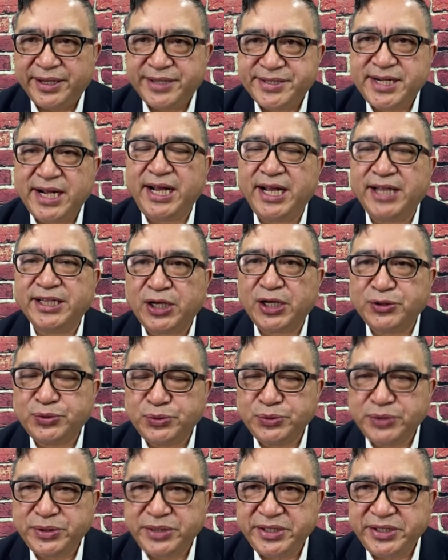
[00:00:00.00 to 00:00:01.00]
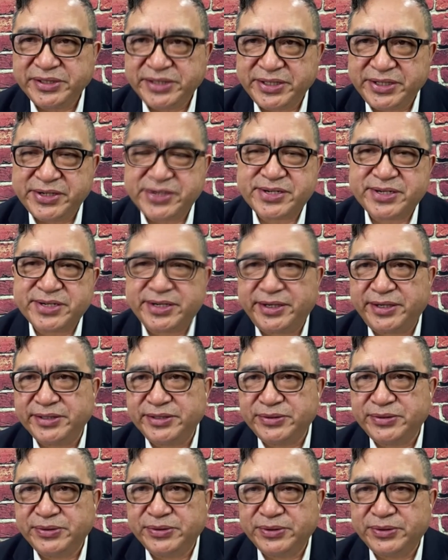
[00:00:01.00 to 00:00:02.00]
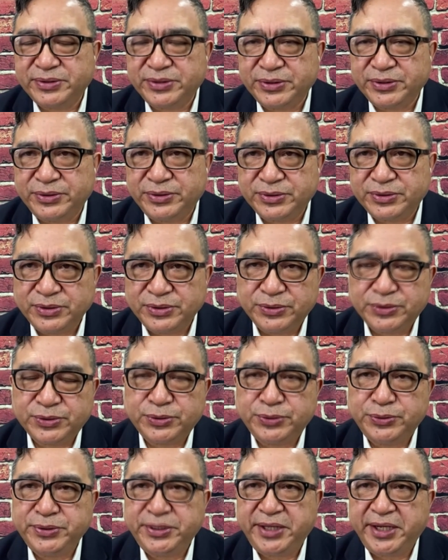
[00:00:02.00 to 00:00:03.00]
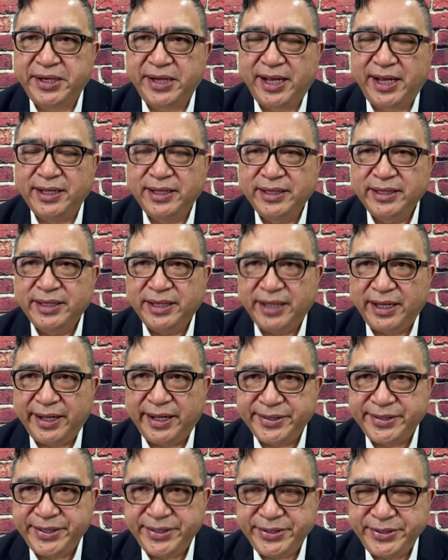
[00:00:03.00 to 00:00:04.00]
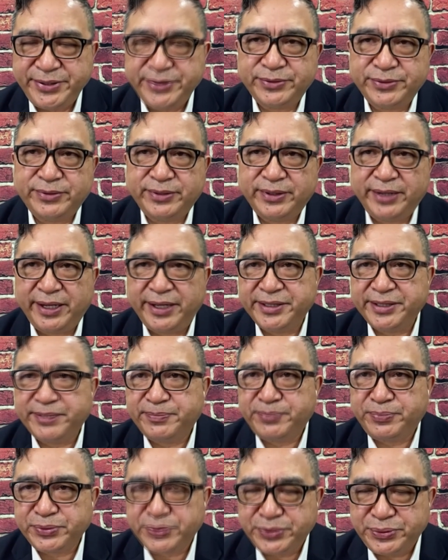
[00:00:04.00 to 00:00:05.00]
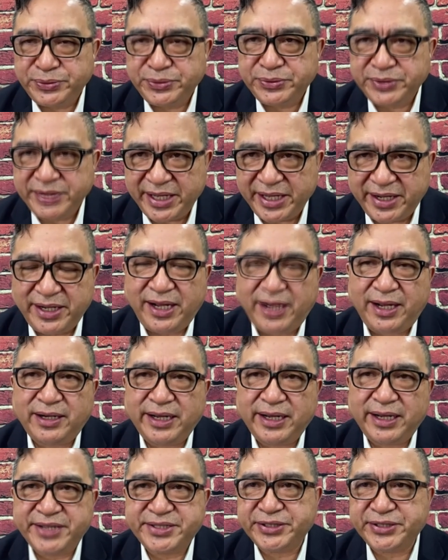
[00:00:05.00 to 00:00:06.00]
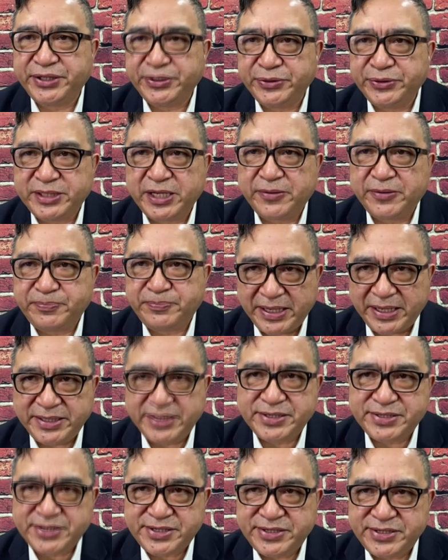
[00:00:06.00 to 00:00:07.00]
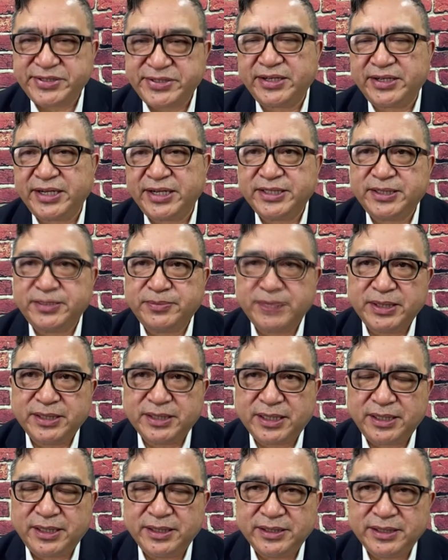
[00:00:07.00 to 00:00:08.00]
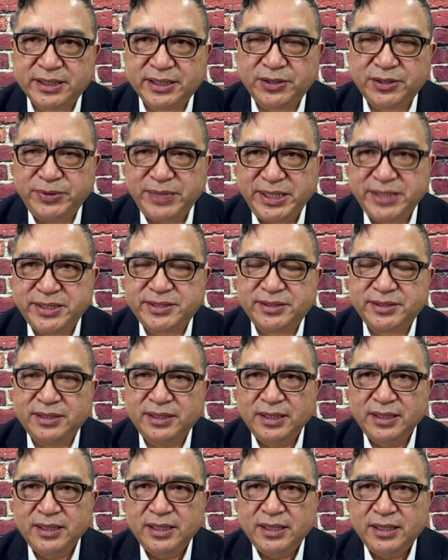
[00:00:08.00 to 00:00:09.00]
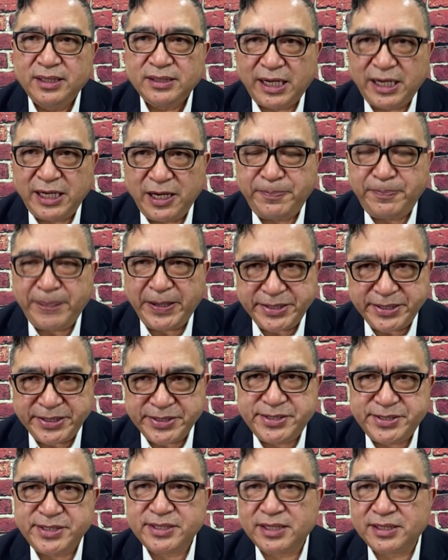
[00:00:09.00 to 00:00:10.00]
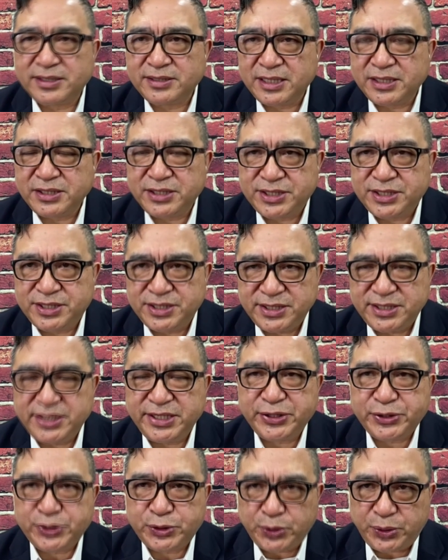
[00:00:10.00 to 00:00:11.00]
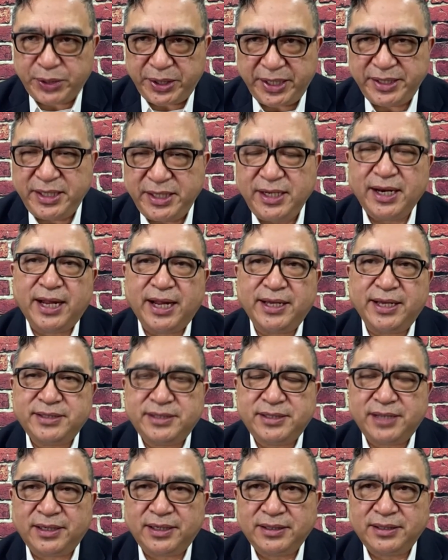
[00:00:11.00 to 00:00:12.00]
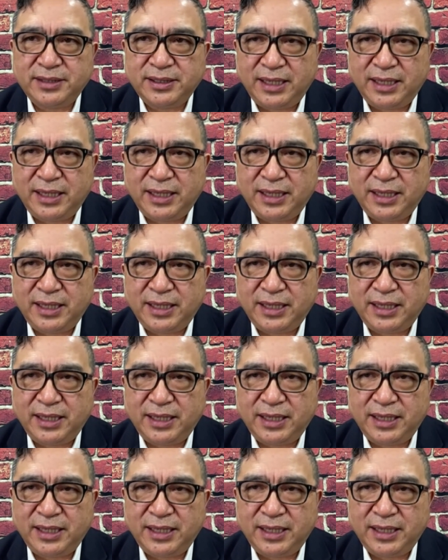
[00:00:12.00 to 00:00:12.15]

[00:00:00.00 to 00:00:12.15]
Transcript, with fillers: 上海当书记，这个时候就出现了殷勇不去央行，而是留在北京市长的这么一个位置。 当然，北京市长从实际的权力来讲